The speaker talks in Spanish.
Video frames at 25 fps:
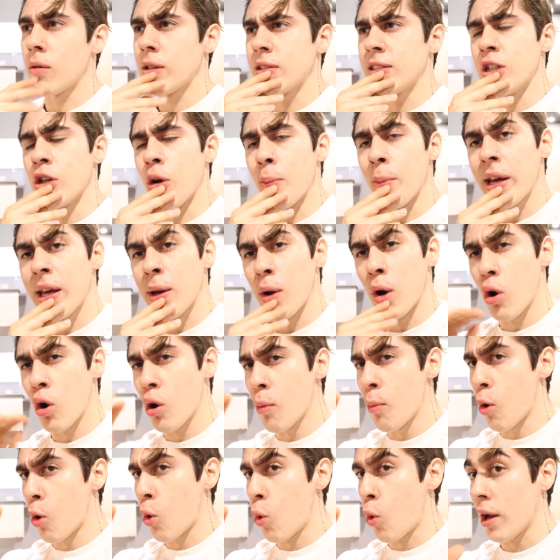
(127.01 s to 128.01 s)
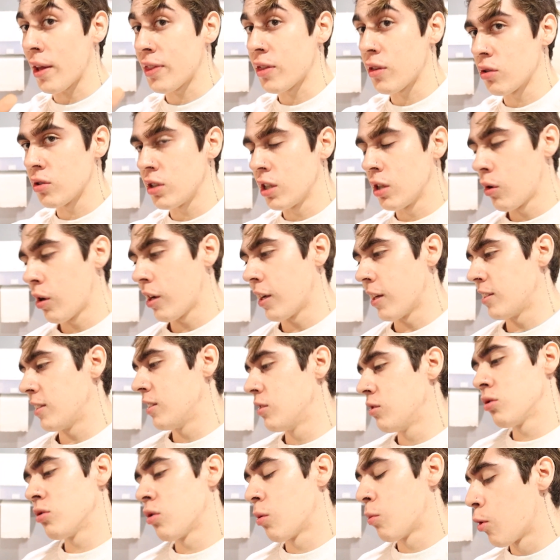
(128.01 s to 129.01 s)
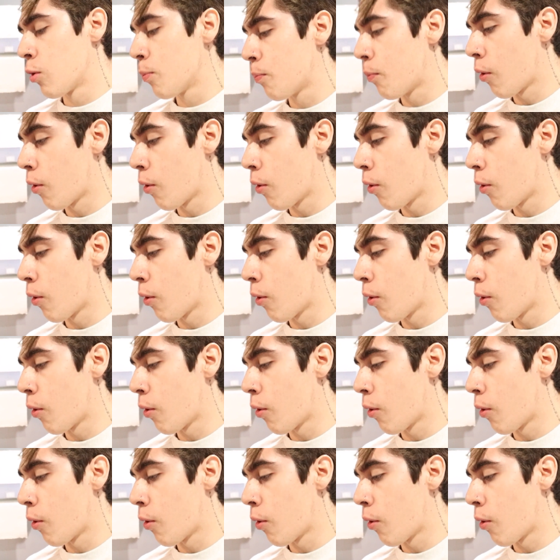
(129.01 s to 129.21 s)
si no me equivoco, como 4 o 5 ejercicios, son muy